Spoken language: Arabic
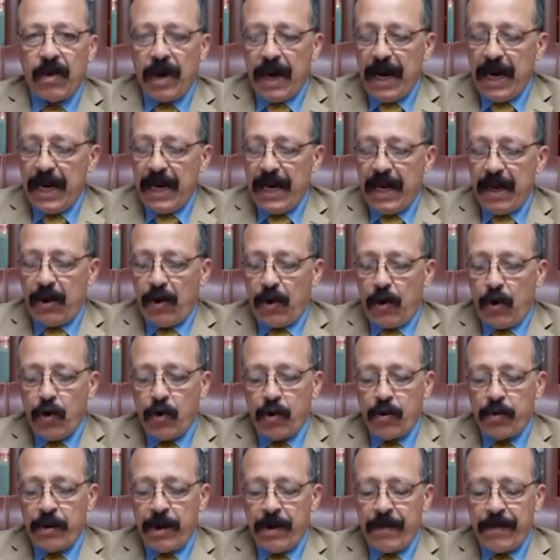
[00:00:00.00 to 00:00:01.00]
وهل
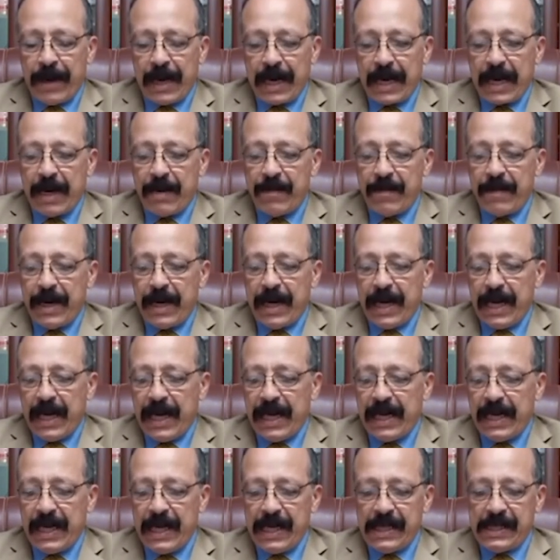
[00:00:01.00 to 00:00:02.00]
حكم المحكمة
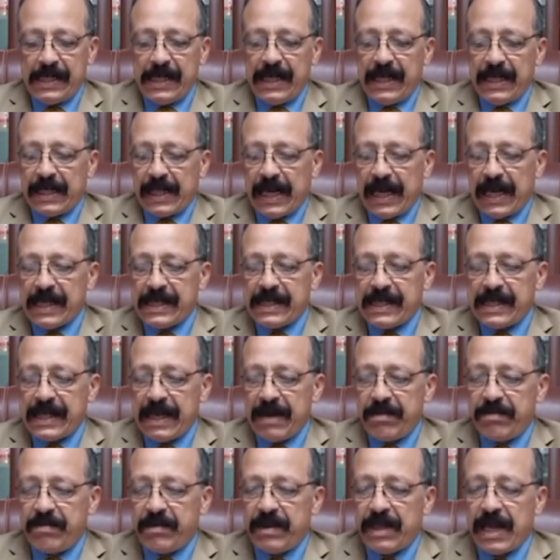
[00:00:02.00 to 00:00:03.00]
الذي
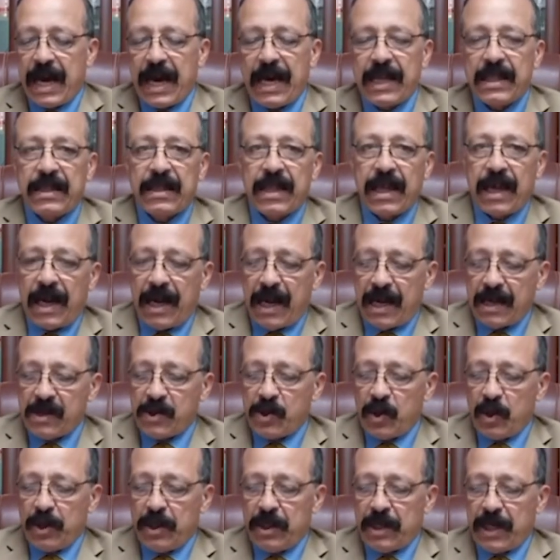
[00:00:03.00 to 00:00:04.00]
تعذبت حتى
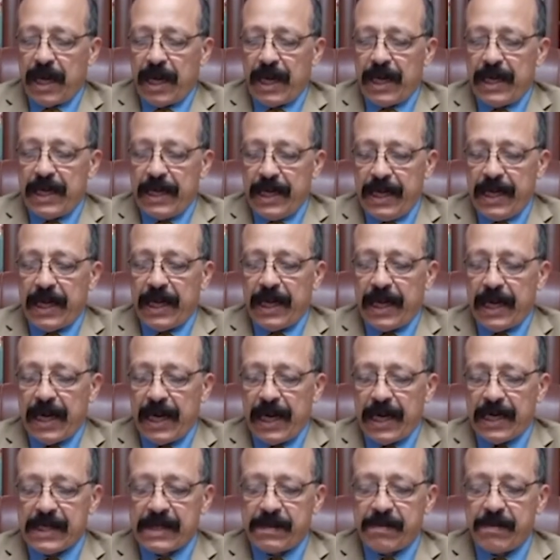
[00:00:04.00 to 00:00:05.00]
حصلت عليه
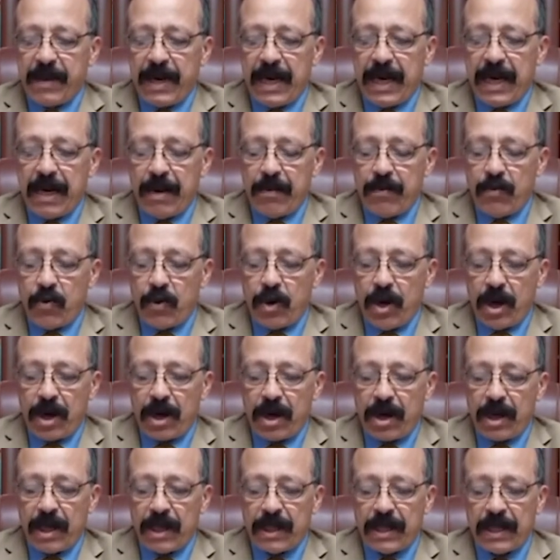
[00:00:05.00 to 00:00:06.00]
أصبح
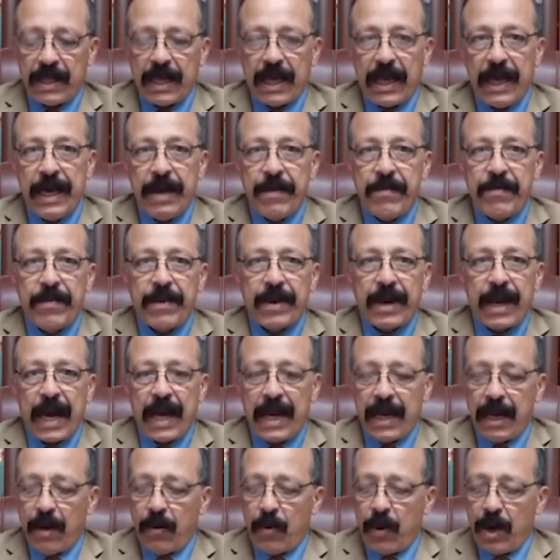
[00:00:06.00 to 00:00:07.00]
مجرد حبر
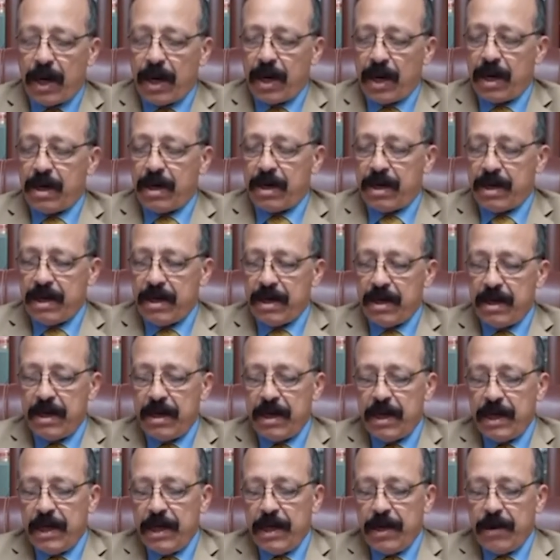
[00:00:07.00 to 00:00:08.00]
على ورق
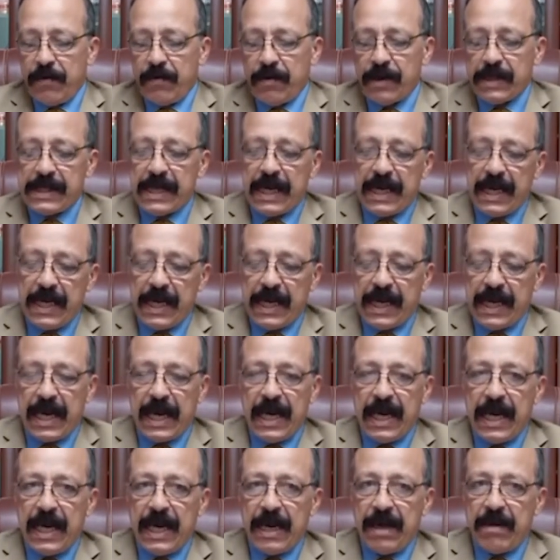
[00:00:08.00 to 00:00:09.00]

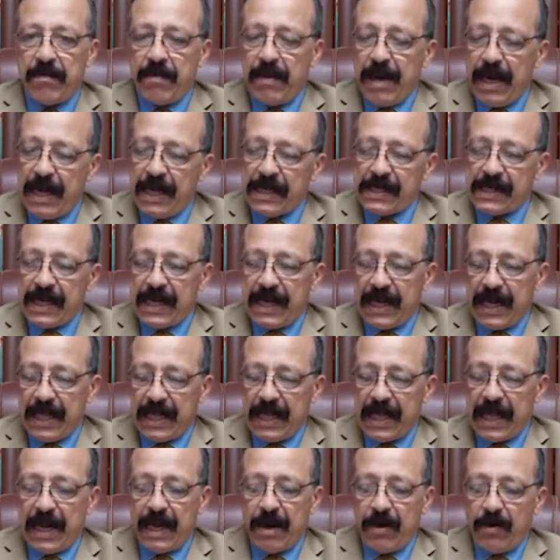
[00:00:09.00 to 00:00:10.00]
وذلك ما
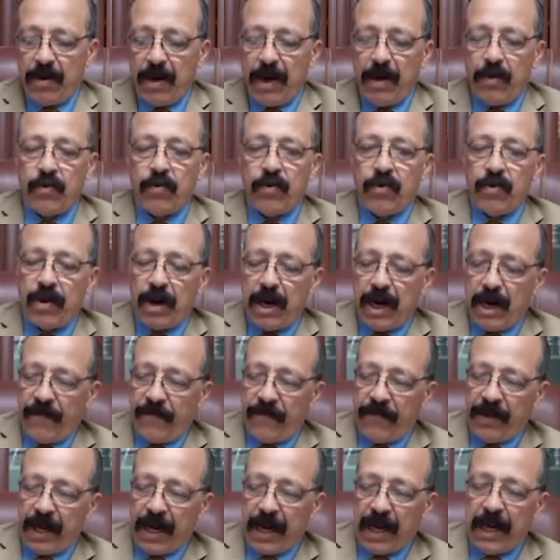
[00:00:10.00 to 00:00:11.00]
سنتناوله
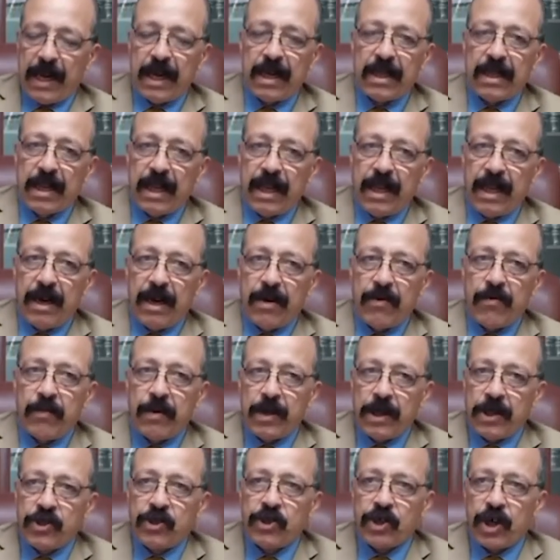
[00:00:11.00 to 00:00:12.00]
في حلقة
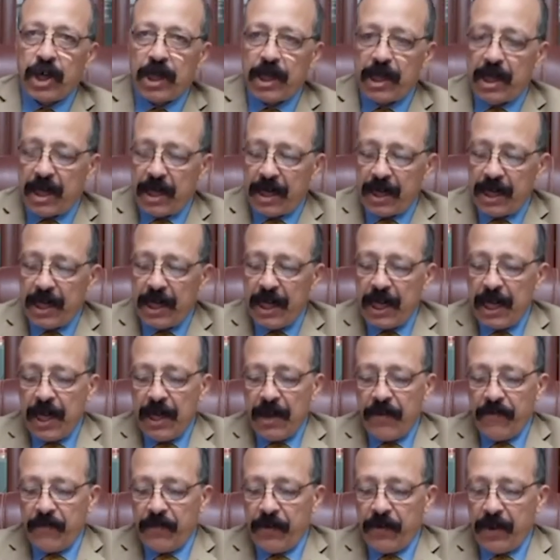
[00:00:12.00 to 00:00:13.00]
اليوم إن شاء الله
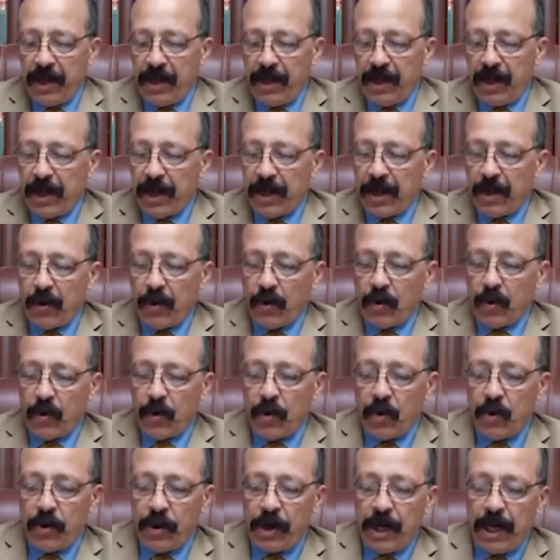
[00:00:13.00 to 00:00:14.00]
في
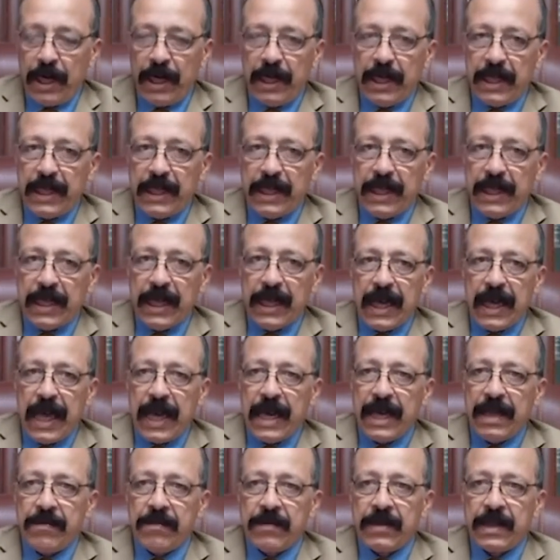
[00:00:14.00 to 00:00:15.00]
جنحة
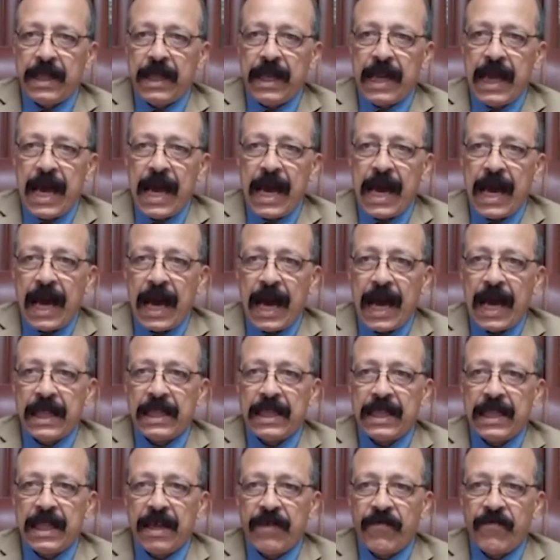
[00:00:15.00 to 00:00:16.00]
الامتناع
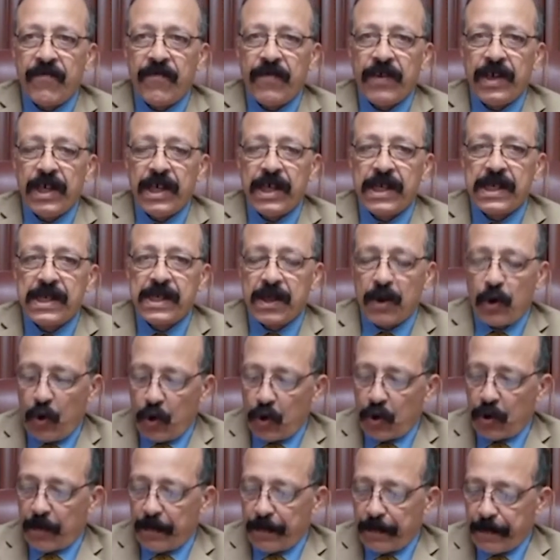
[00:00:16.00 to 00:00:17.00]
عن تنفيذ
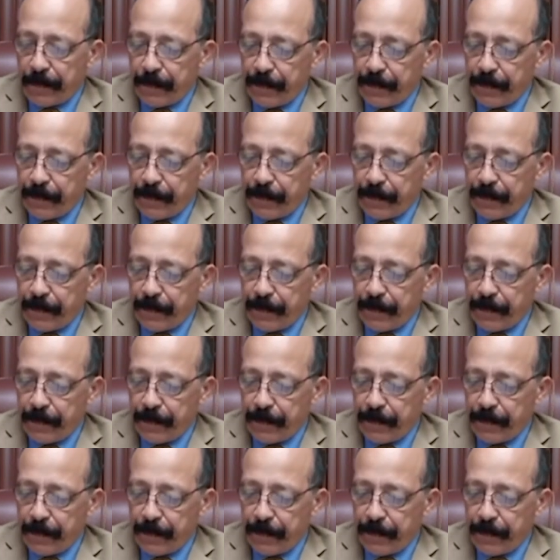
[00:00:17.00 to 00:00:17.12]
حكم